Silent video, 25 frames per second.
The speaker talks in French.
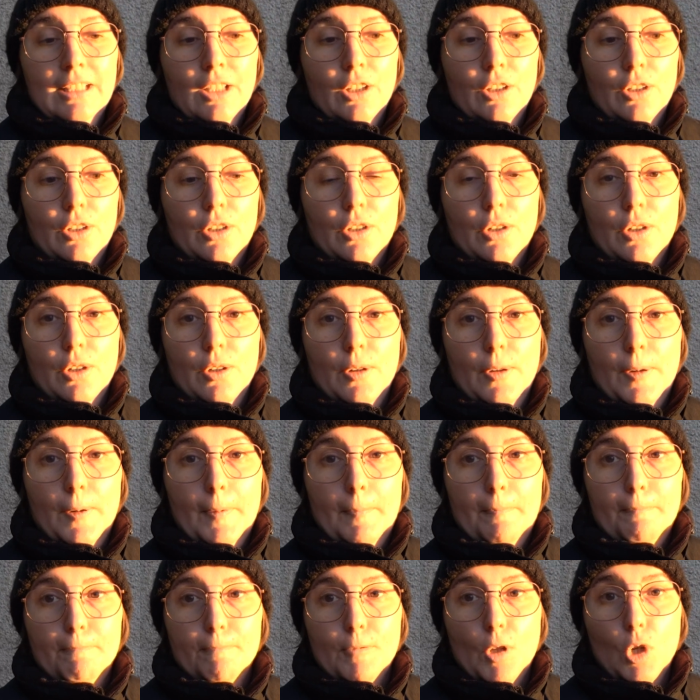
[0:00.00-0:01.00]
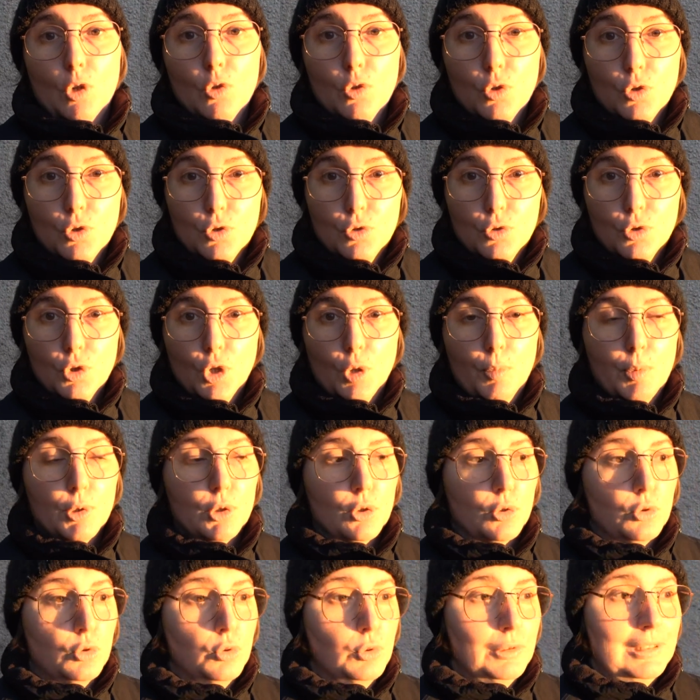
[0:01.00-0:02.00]
en lieu sûr
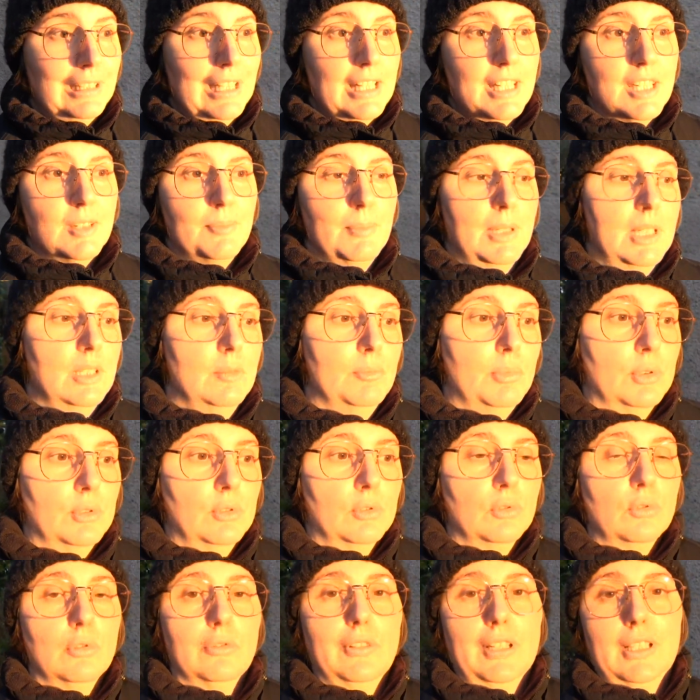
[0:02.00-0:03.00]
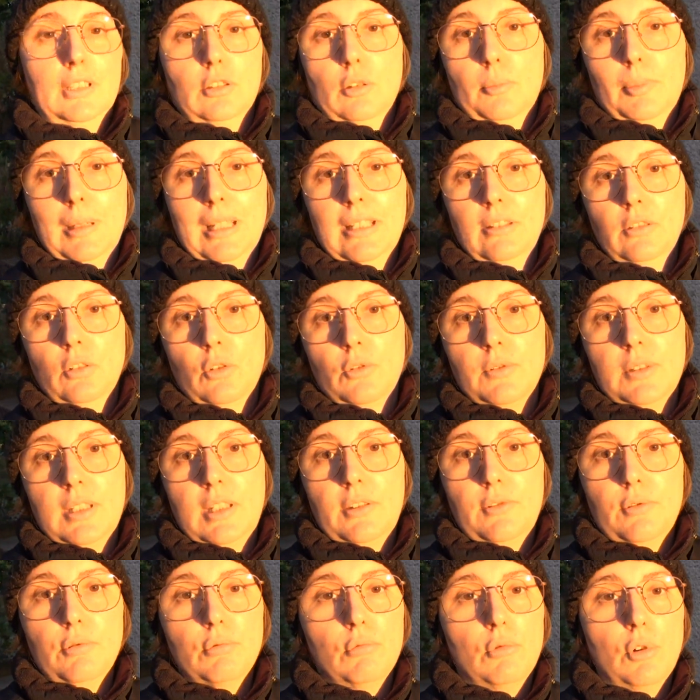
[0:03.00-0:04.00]
pendant toute la semaine pendant qu'on va être en pleine
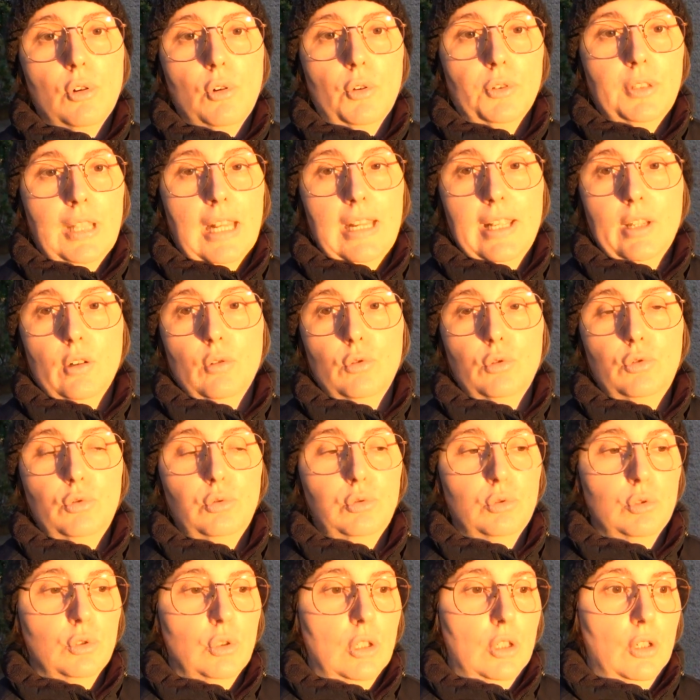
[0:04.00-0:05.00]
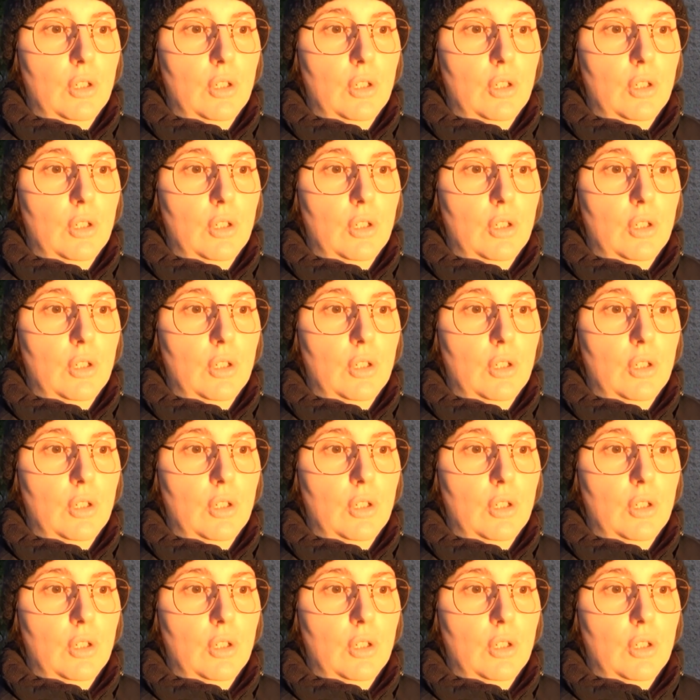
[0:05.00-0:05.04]
transition en aller-retour